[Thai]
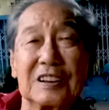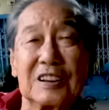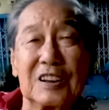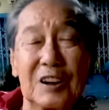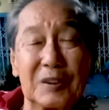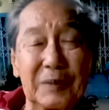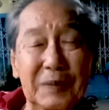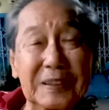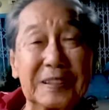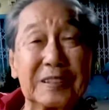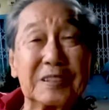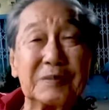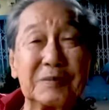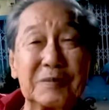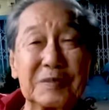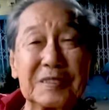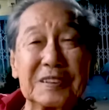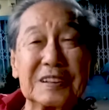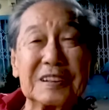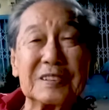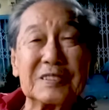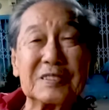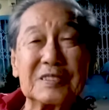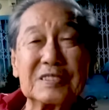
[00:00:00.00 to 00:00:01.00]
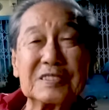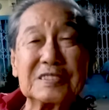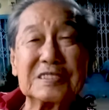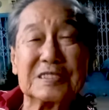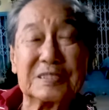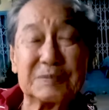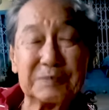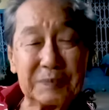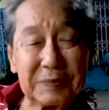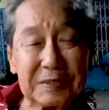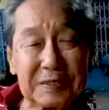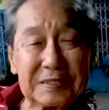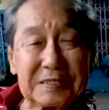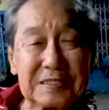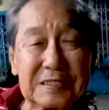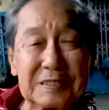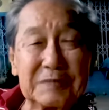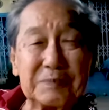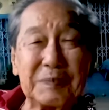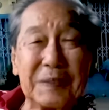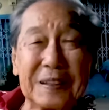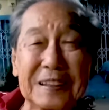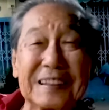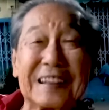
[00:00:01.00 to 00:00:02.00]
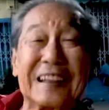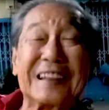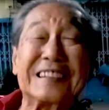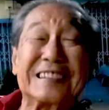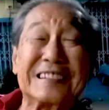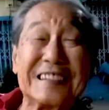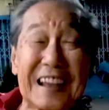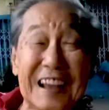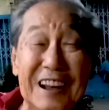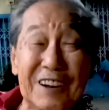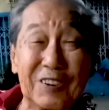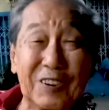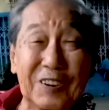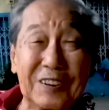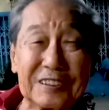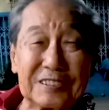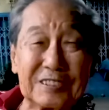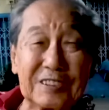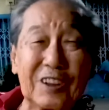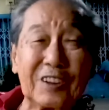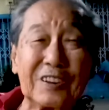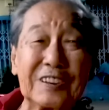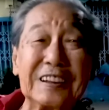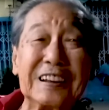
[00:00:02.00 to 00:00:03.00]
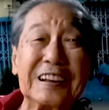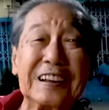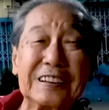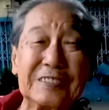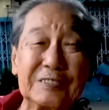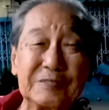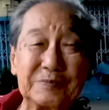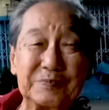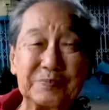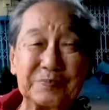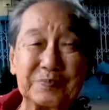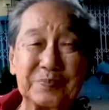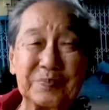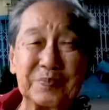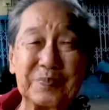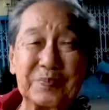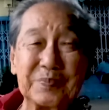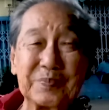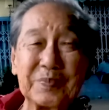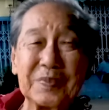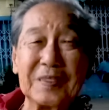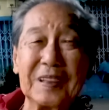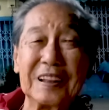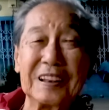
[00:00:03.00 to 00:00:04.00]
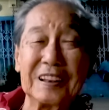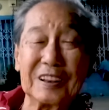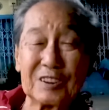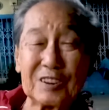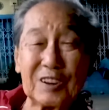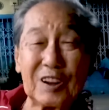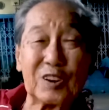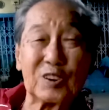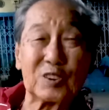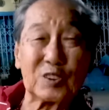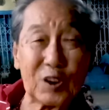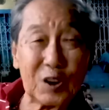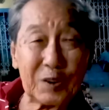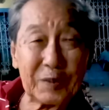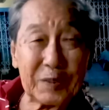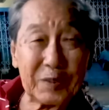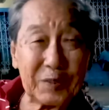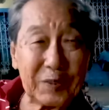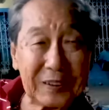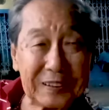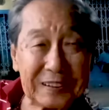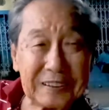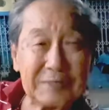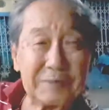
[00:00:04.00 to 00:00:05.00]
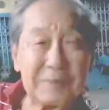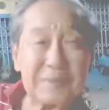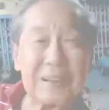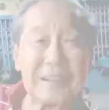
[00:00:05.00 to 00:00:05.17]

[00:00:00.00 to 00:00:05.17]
ก็เป็นเป็นการเช่าต่อเดือน แล้วก็ของเป็นวันนี้